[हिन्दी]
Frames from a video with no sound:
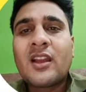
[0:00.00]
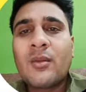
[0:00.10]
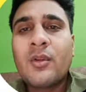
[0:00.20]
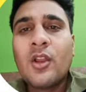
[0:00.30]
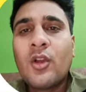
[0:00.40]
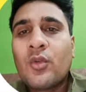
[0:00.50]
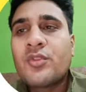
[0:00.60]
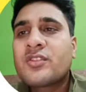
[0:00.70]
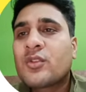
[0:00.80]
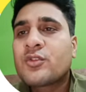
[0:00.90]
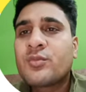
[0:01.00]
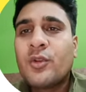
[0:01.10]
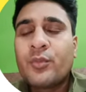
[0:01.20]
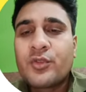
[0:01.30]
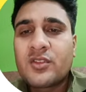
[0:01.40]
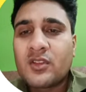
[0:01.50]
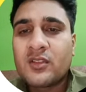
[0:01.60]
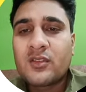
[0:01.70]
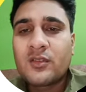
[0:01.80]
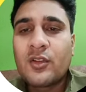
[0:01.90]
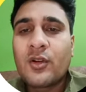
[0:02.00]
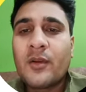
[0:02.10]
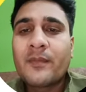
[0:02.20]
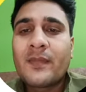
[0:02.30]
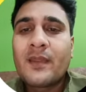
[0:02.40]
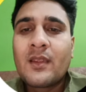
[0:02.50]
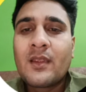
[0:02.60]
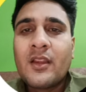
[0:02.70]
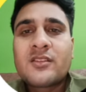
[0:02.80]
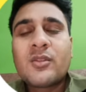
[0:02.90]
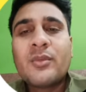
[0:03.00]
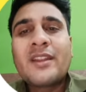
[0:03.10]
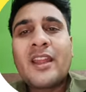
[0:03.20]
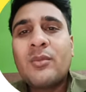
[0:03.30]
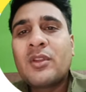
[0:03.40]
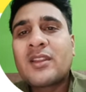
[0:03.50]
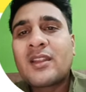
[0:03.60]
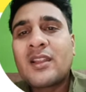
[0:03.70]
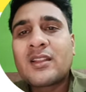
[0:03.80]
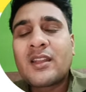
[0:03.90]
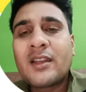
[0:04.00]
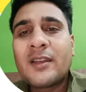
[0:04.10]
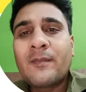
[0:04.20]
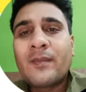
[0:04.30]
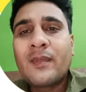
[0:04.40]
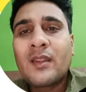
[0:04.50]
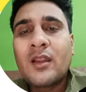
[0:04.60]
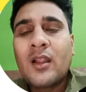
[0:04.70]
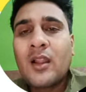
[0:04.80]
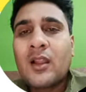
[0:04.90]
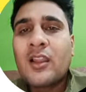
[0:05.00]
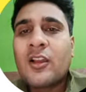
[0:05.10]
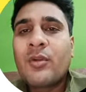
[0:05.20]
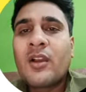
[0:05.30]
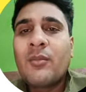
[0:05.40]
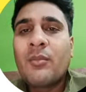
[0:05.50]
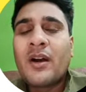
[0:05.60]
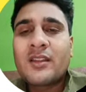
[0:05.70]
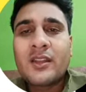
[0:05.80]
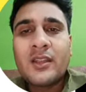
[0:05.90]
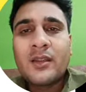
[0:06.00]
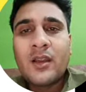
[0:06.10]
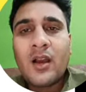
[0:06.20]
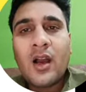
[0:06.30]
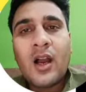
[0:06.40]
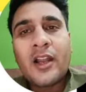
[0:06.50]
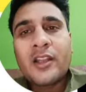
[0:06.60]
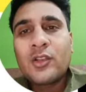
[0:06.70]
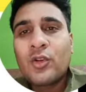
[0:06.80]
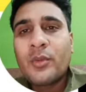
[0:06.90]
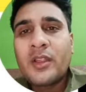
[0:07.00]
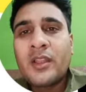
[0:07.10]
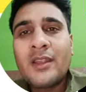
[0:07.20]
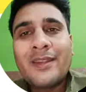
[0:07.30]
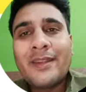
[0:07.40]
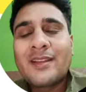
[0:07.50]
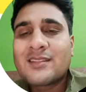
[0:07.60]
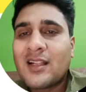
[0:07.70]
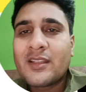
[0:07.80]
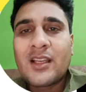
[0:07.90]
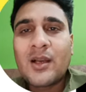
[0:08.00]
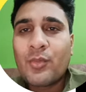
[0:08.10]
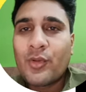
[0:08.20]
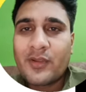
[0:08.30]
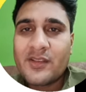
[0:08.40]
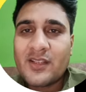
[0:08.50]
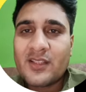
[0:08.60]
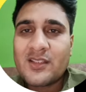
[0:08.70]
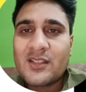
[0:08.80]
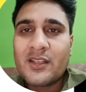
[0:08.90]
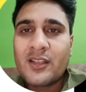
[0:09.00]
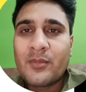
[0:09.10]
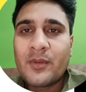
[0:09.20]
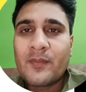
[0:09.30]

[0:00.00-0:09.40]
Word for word: आप उनसे कुछ भी पूछ सकते हो आप समय टाइम कितना लगता है लगभग हम बात करें आठ नौ महीने एक साल तक आपको लग जाता है सीखने में